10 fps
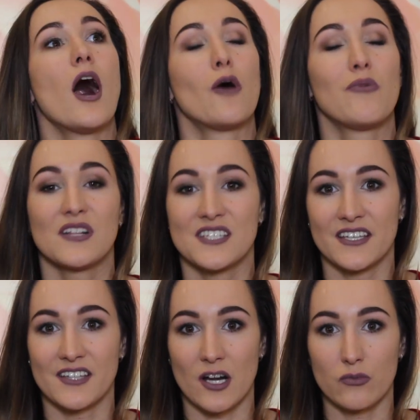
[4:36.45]

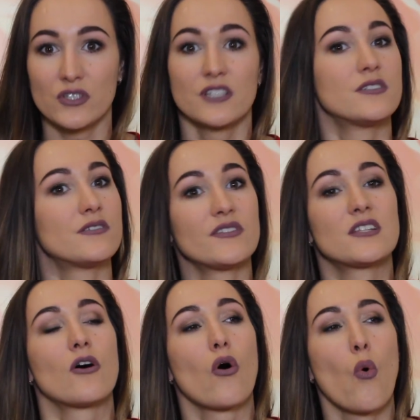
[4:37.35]
обалденно работает,
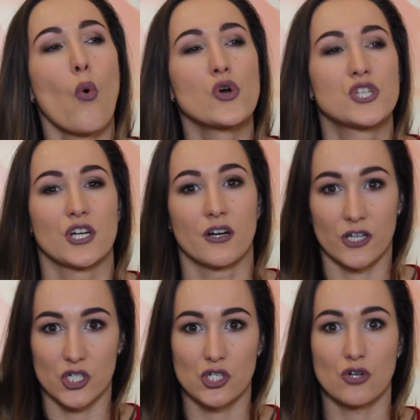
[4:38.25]
действительно очень
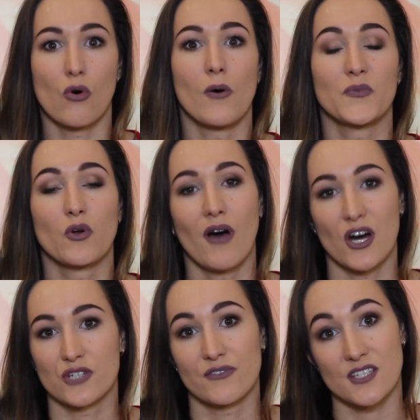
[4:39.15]
хорошо
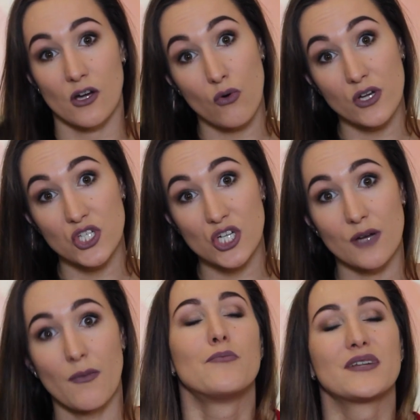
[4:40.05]
ухаживает за
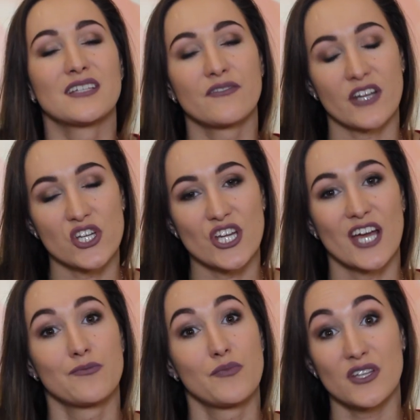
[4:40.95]
кончиками,
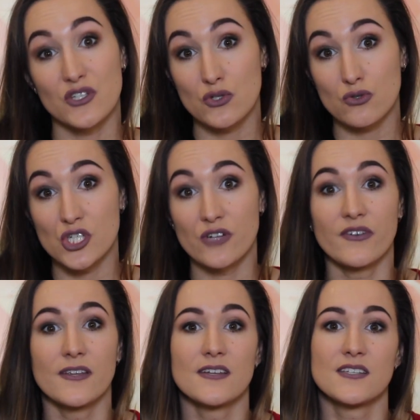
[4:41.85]
предотвращает
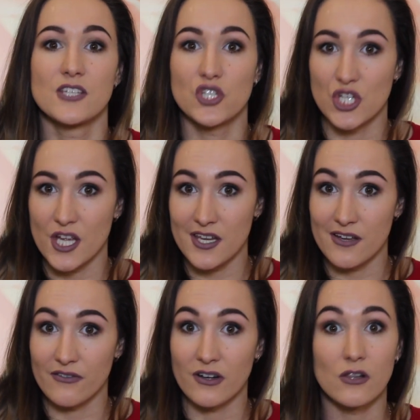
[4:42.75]
пересушивание,
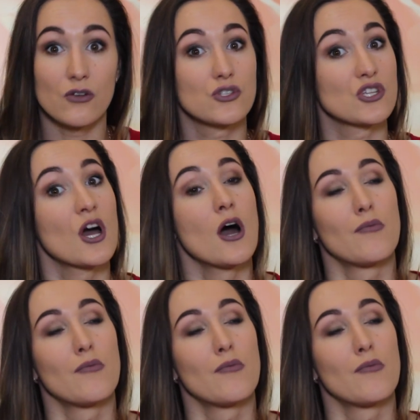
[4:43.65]
сечение волос,